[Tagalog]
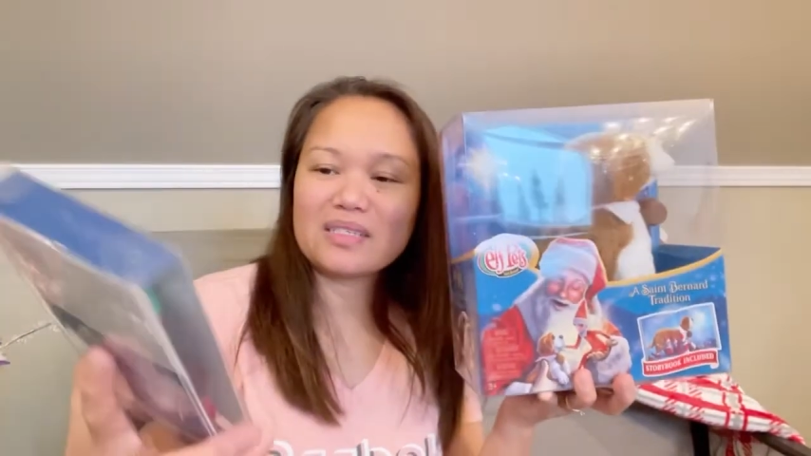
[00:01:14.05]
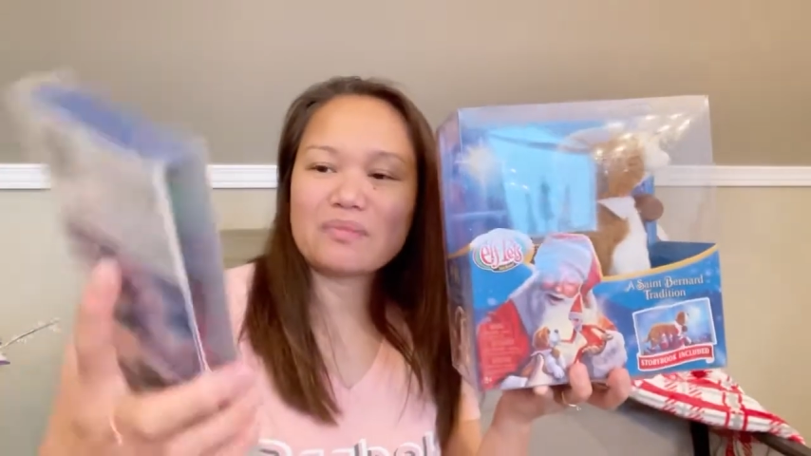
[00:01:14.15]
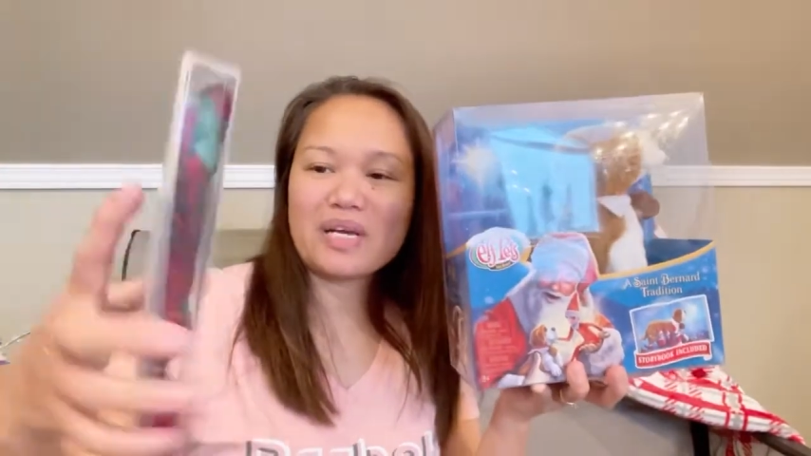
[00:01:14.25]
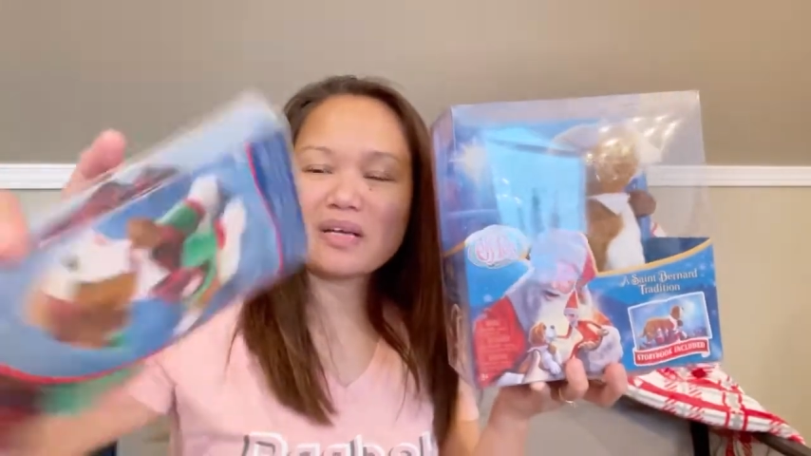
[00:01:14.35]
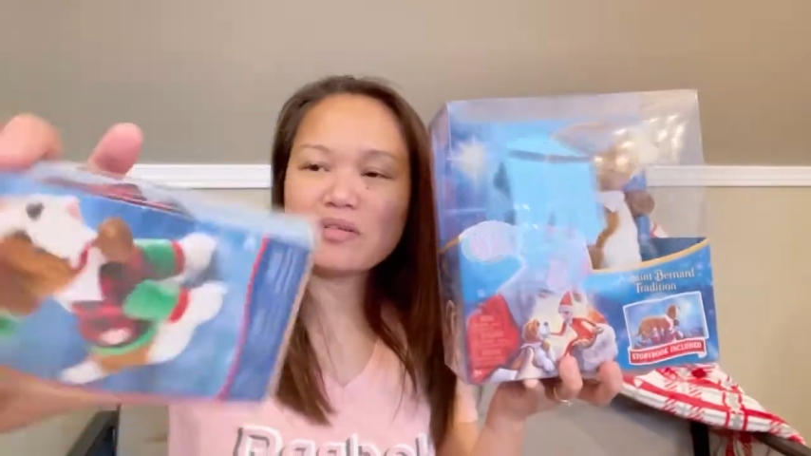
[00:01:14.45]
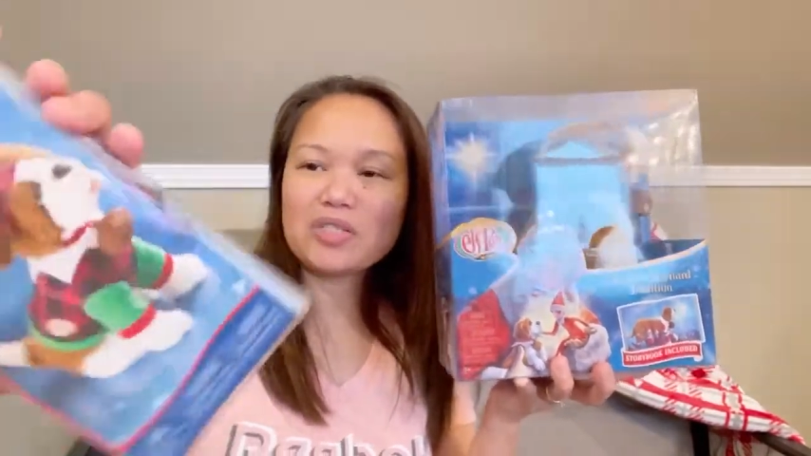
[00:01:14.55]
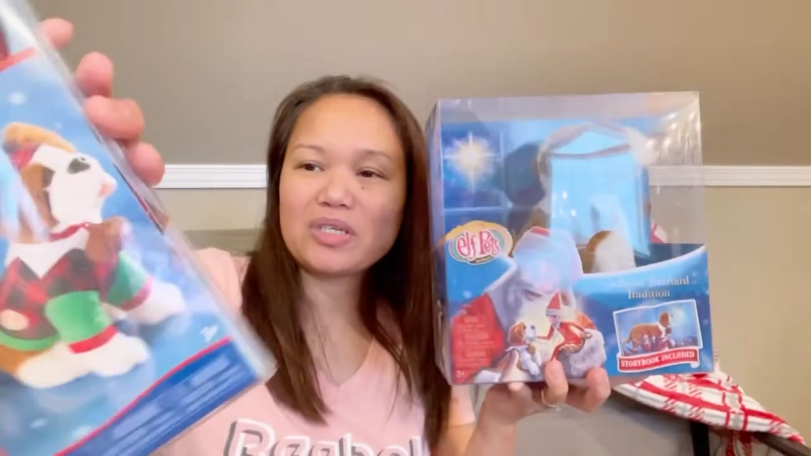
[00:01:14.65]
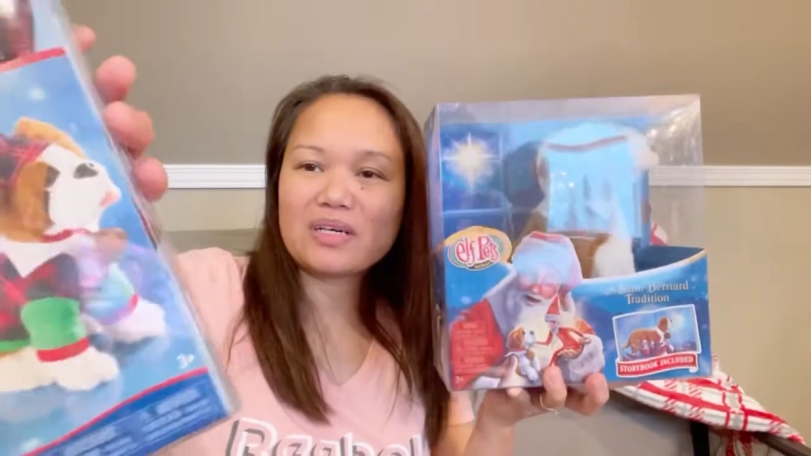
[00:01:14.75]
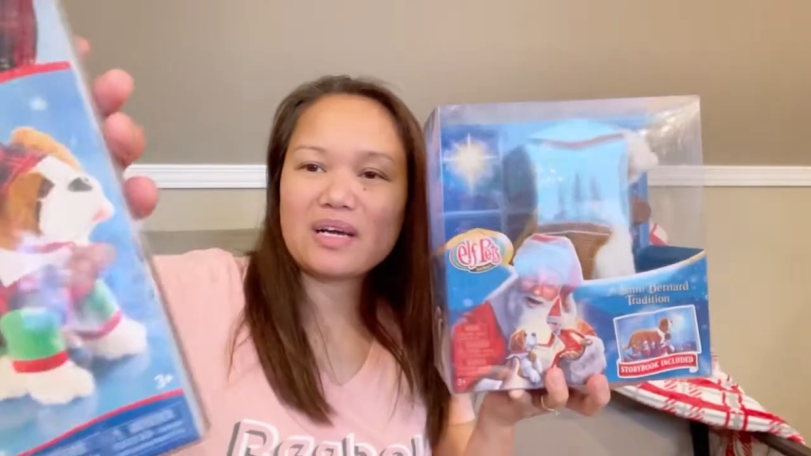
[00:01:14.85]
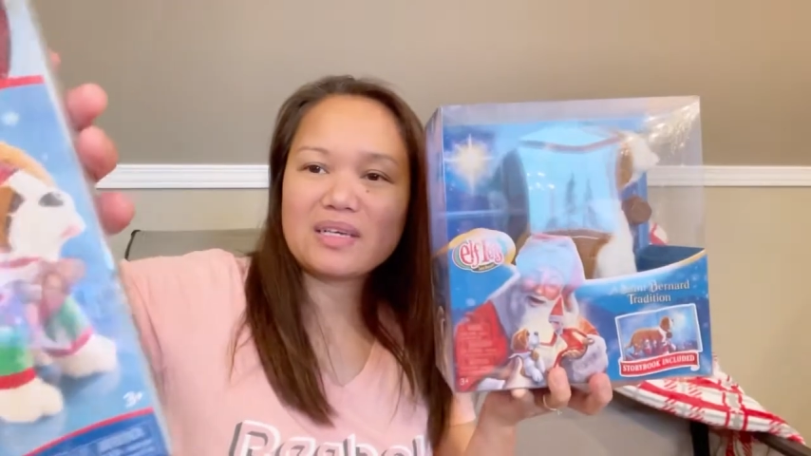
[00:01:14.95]
may ano siya
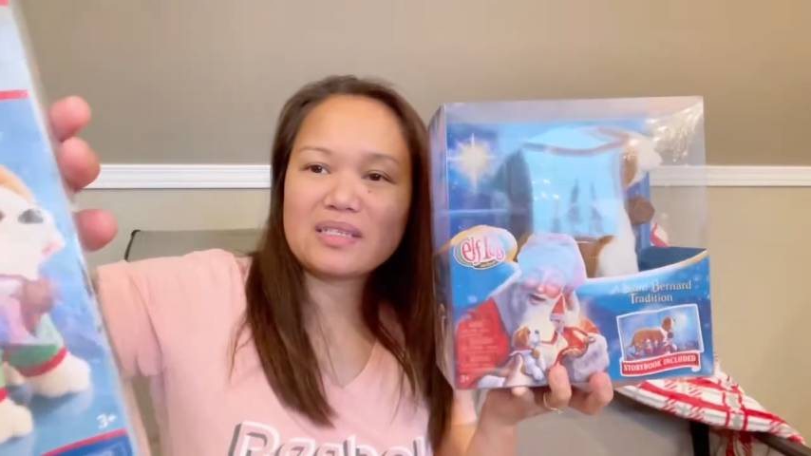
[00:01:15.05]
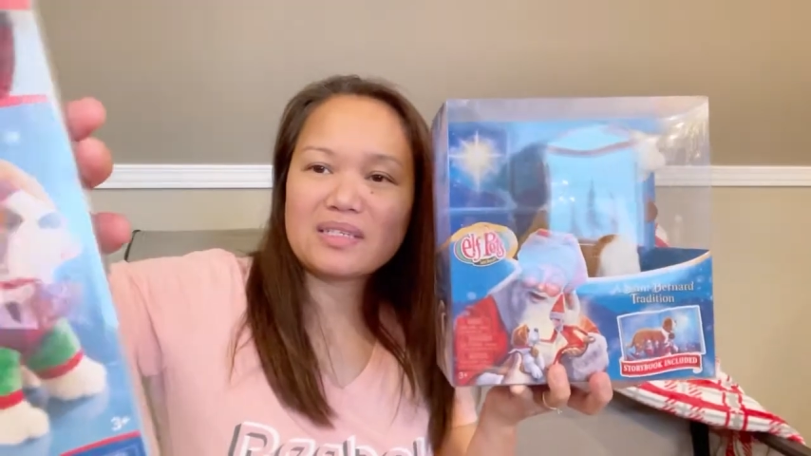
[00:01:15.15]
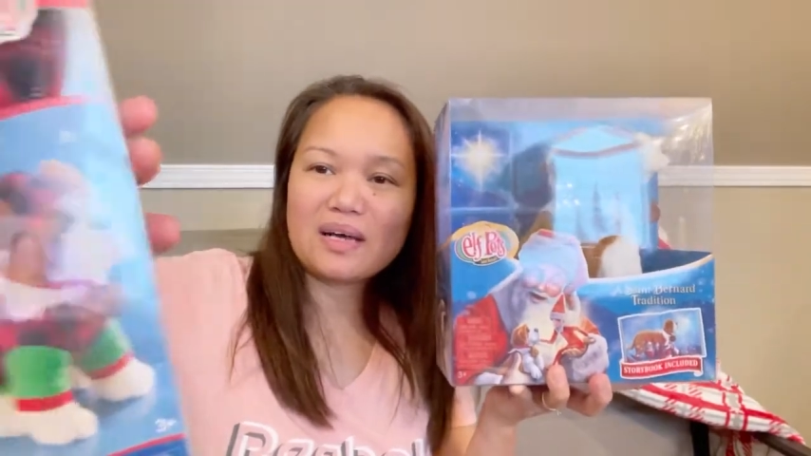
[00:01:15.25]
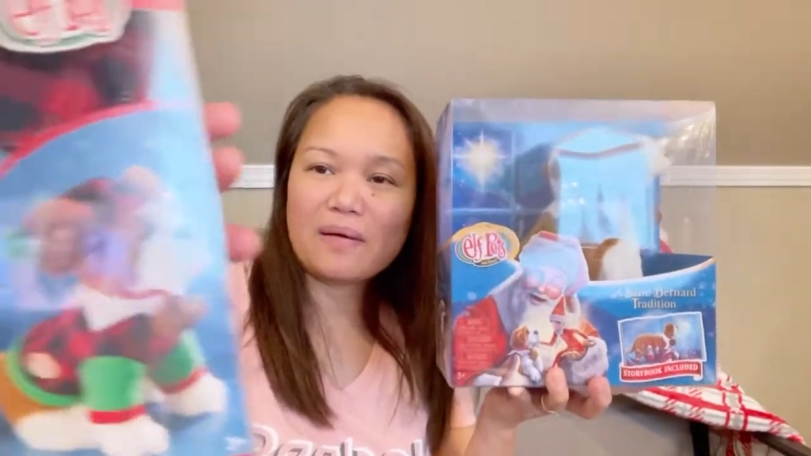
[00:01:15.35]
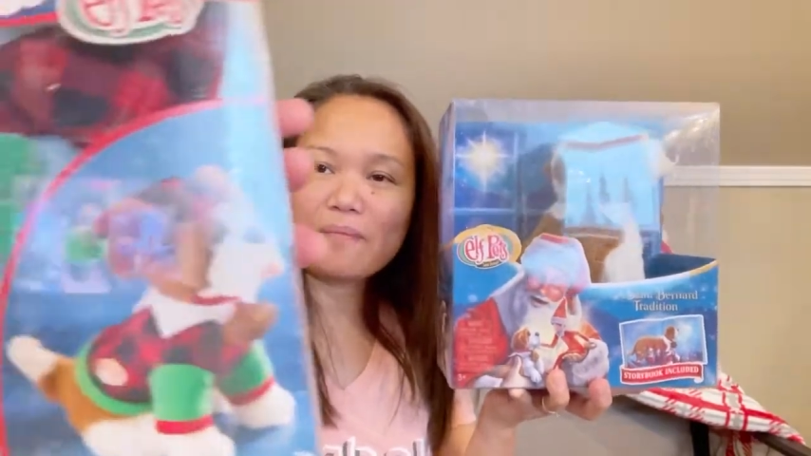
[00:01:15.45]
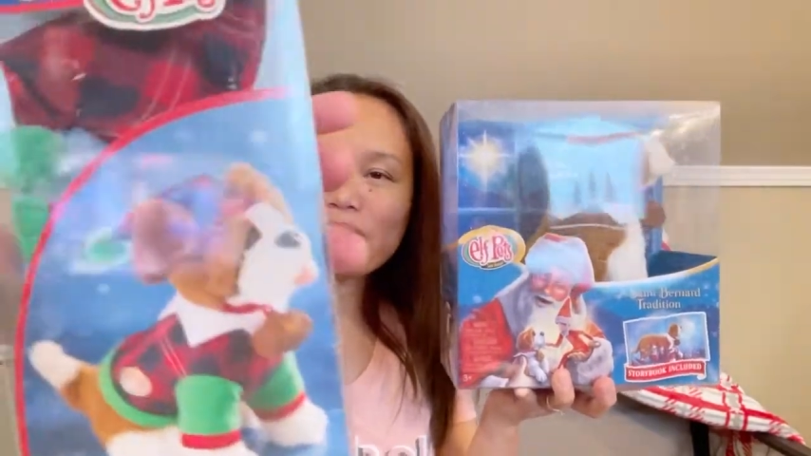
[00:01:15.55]
guys, um,